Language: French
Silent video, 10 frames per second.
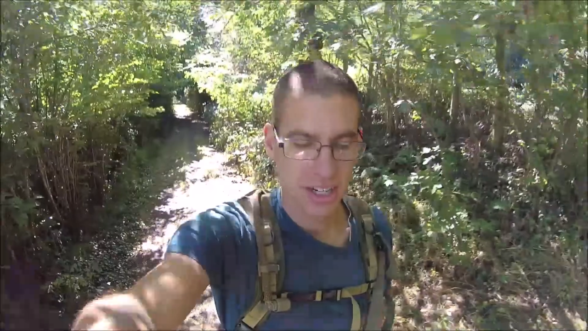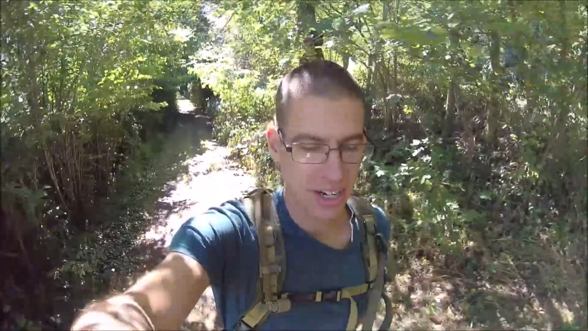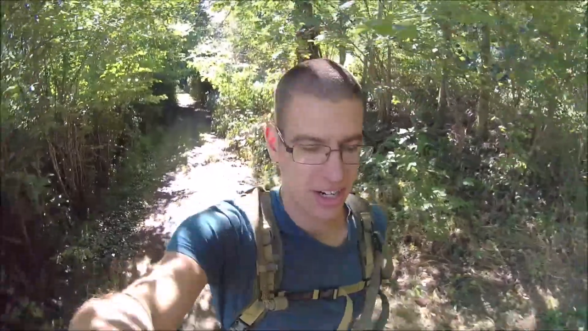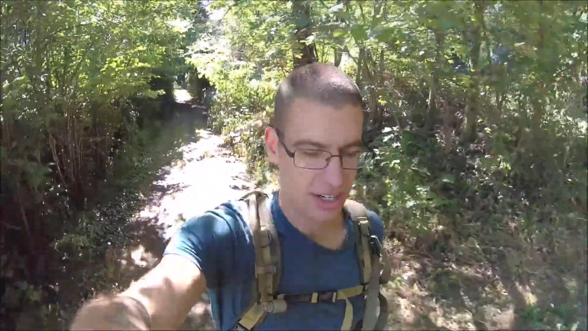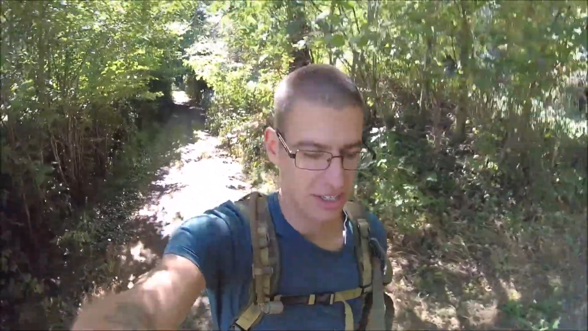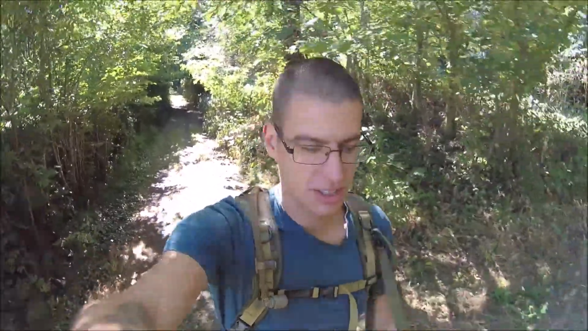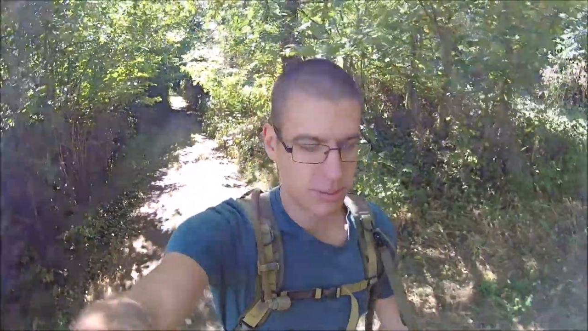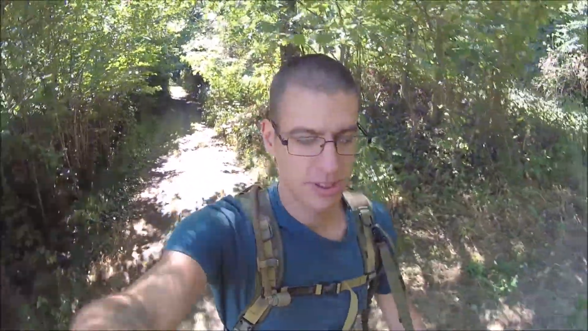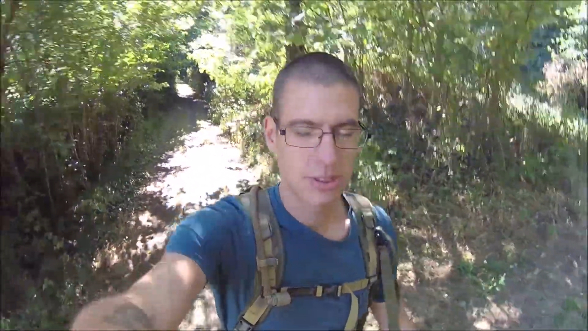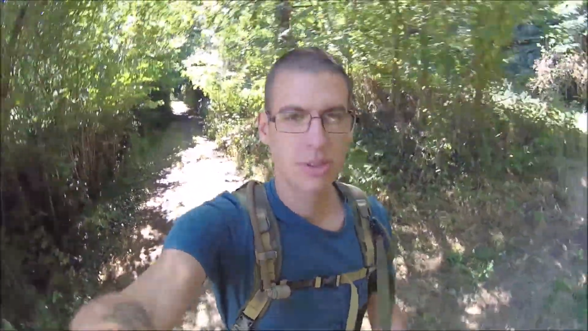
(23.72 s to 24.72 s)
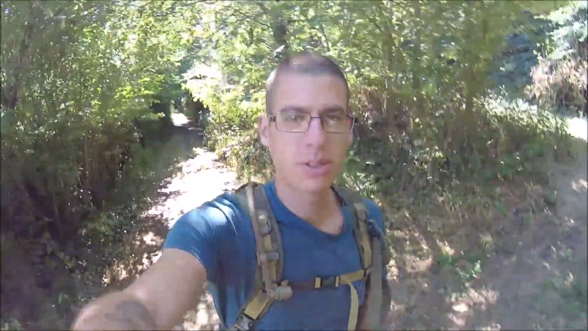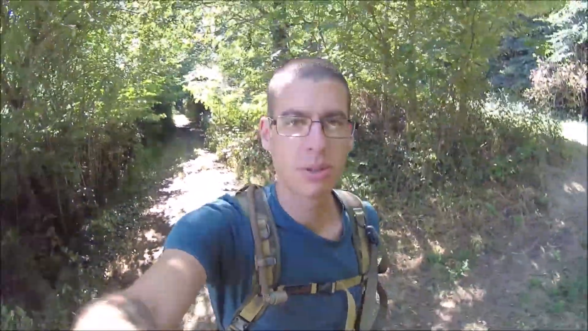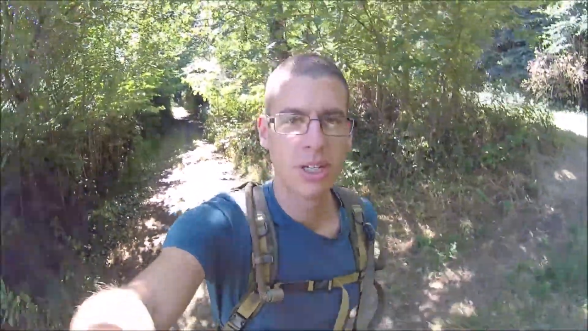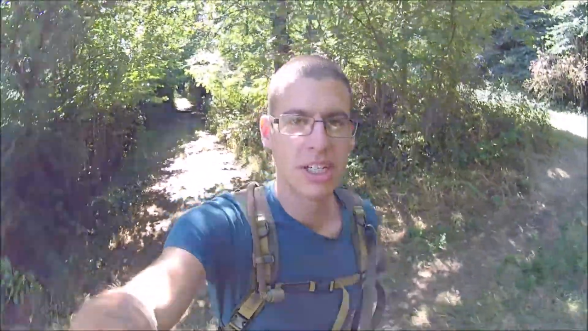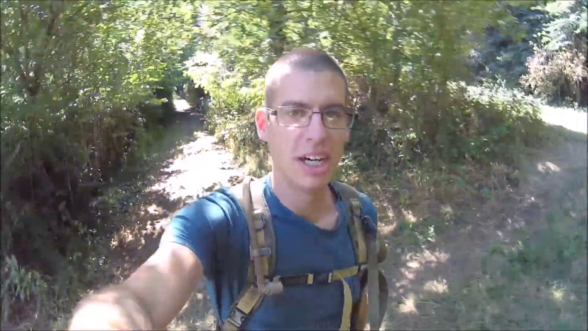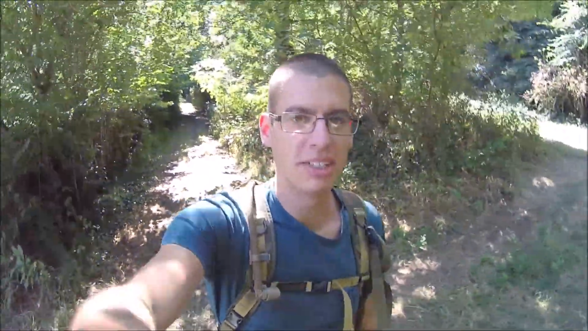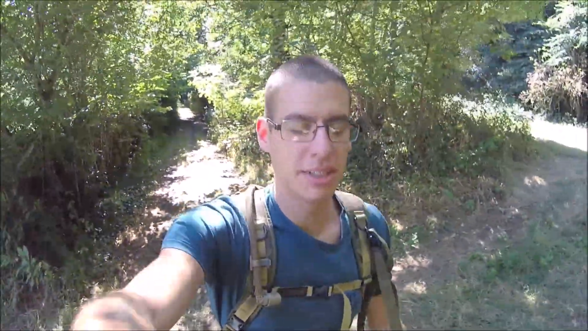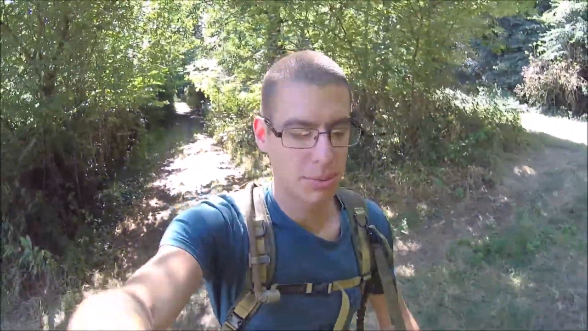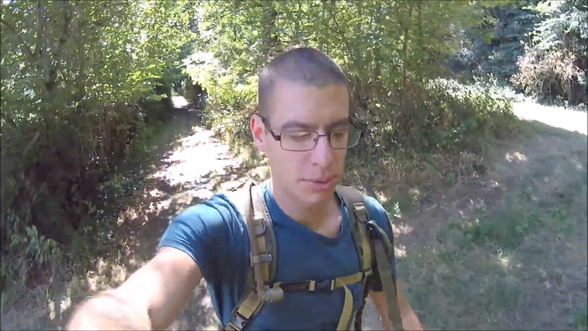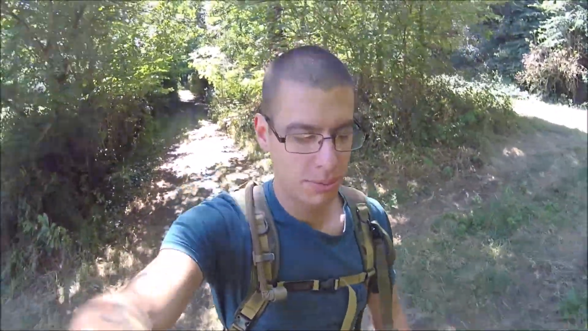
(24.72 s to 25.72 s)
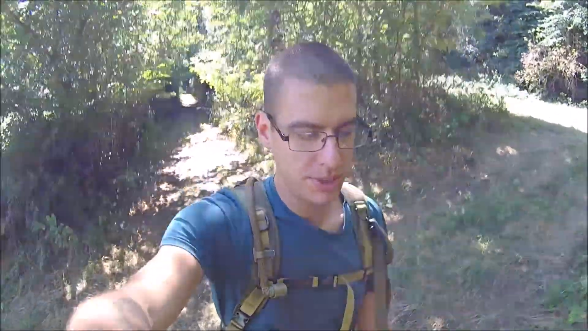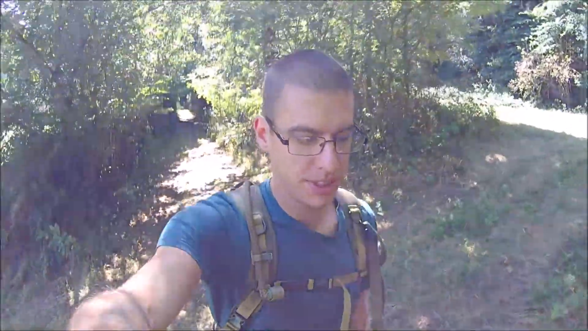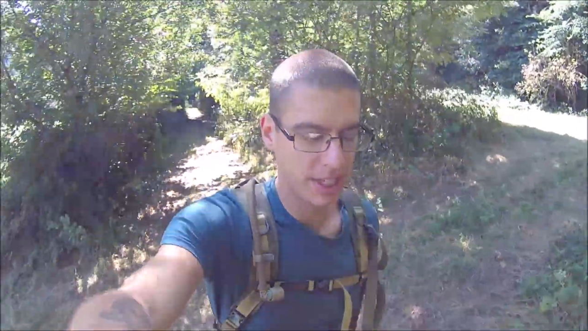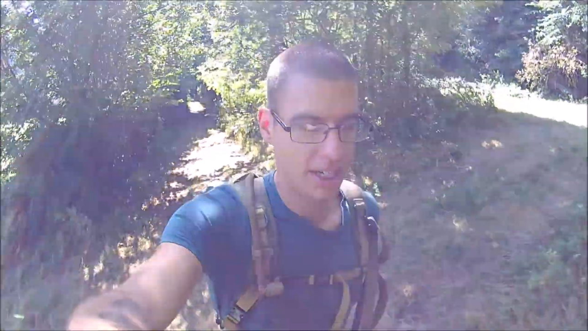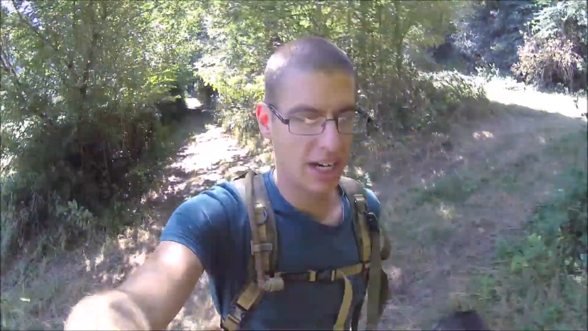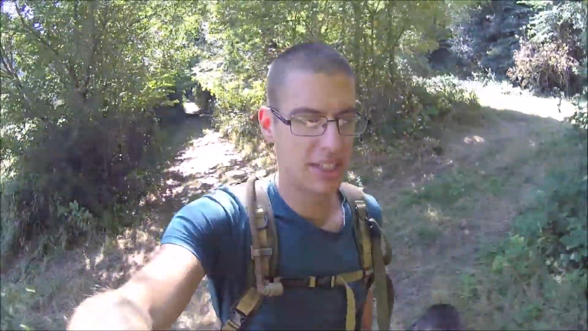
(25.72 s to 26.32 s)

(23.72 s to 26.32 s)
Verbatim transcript: je pense que le coin il est assez propice à,